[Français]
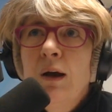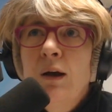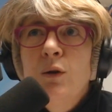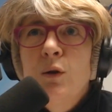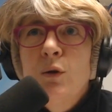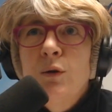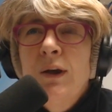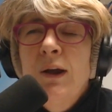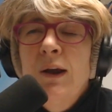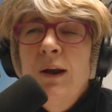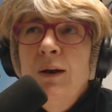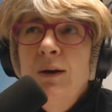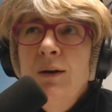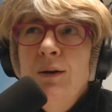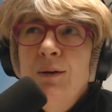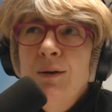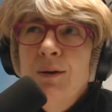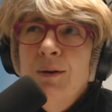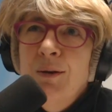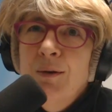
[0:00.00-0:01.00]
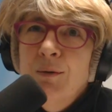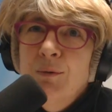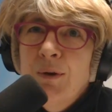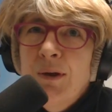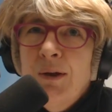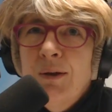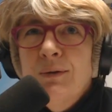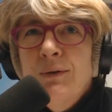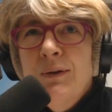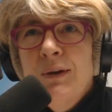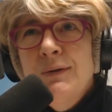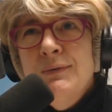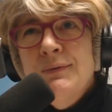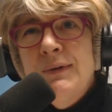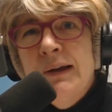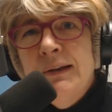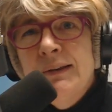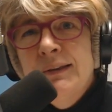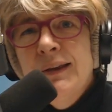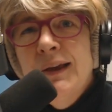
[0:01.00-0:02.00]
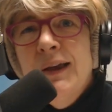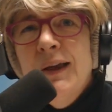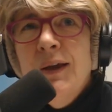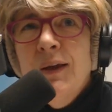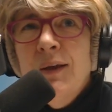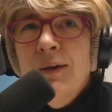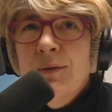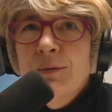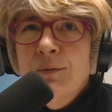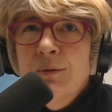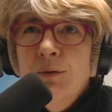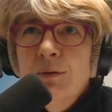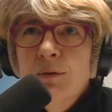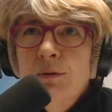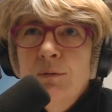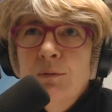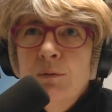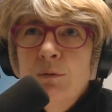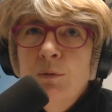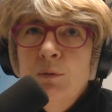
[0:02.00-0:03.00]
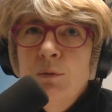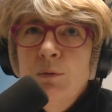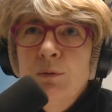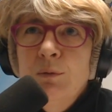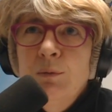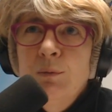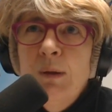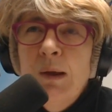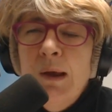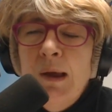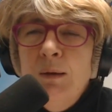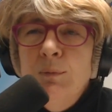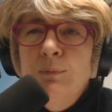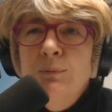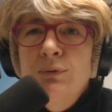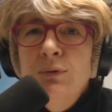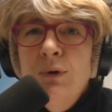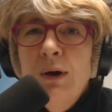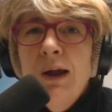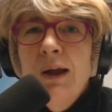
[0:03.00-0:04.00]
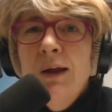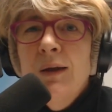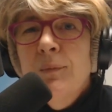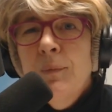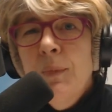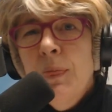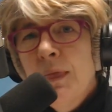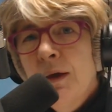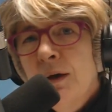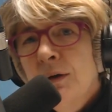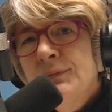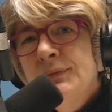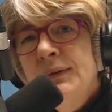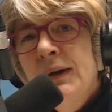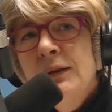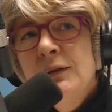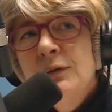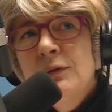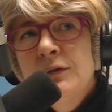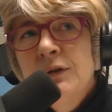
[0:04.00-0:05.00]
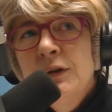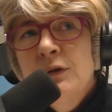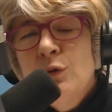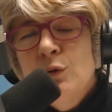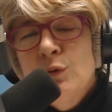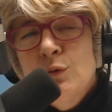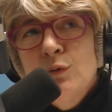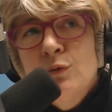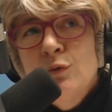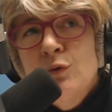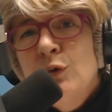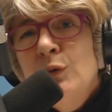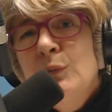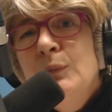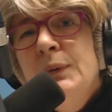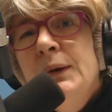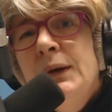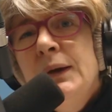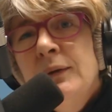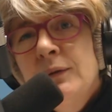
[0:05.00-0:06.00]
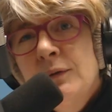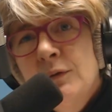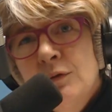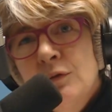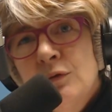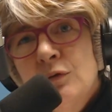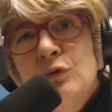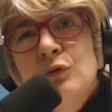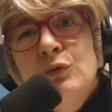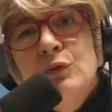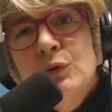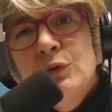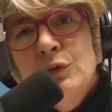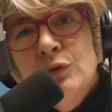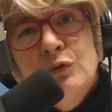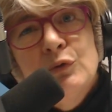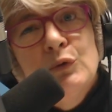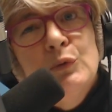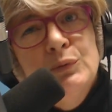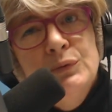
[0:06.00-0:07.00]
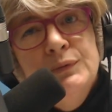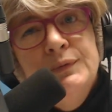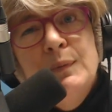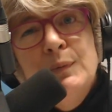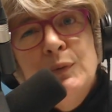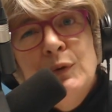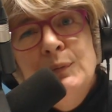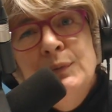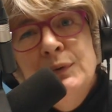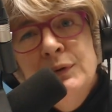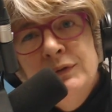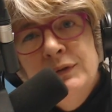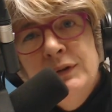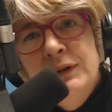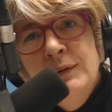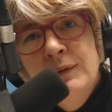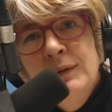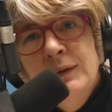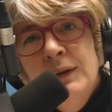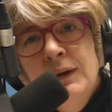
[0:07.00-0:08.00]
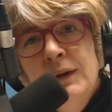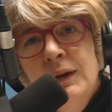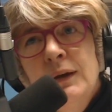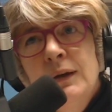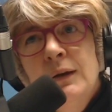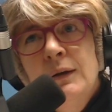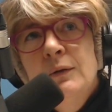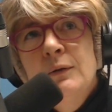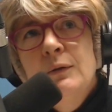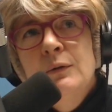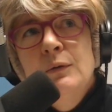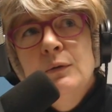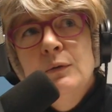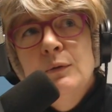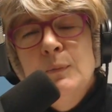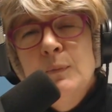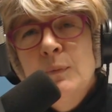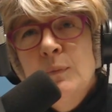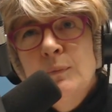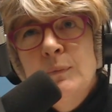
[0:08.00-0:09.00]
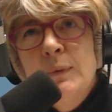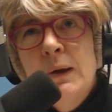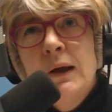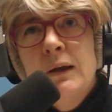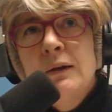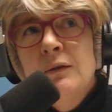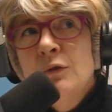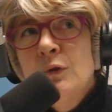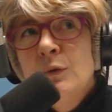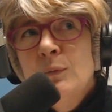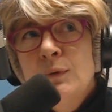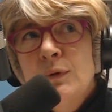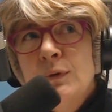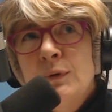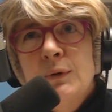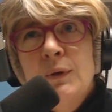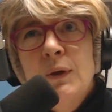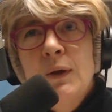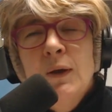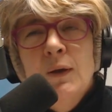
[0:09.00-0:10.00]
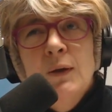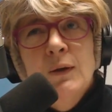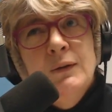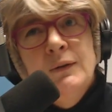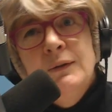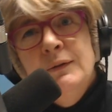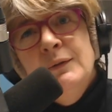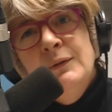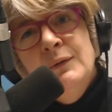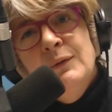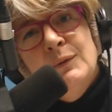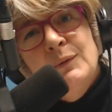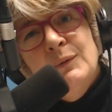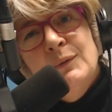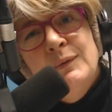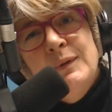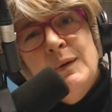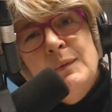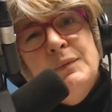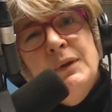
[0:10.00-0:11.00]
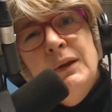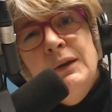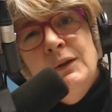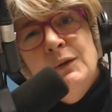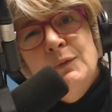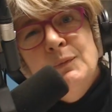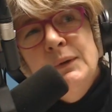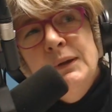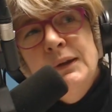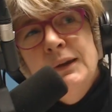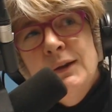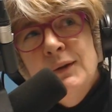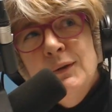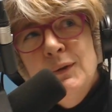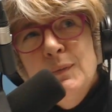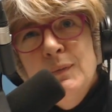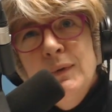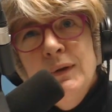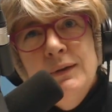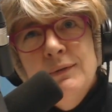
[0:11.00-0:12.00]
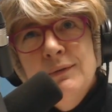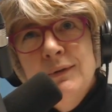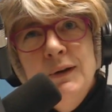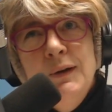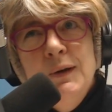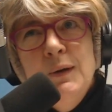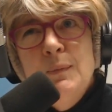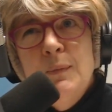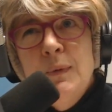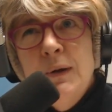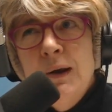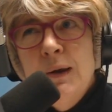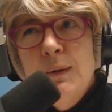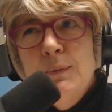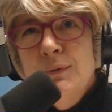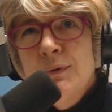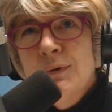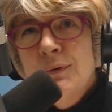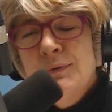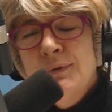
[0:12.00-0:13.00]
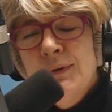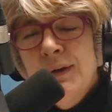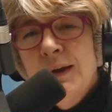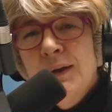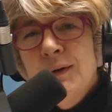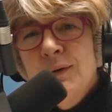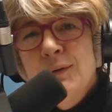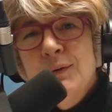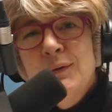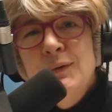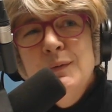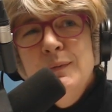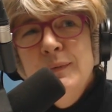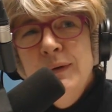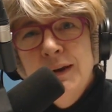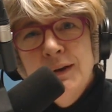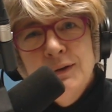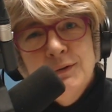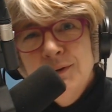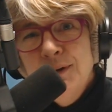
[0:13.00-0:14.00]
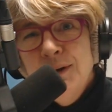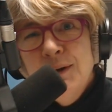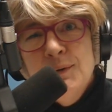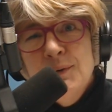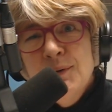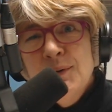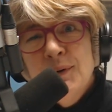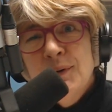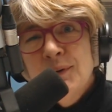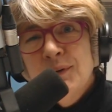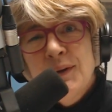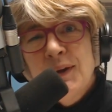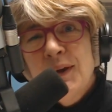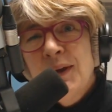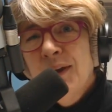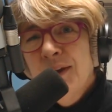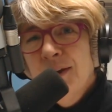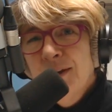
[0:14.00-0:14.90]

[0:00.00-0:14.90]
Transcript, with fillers: Alors, elles, réfractaires, elles pourraient en fait s'être trompées sur ce qu'on pouvait proposer. Euh, par exemple, on va bien expliquer que le bénévole n'est pas là pour faire euh, le ménage ou les courses.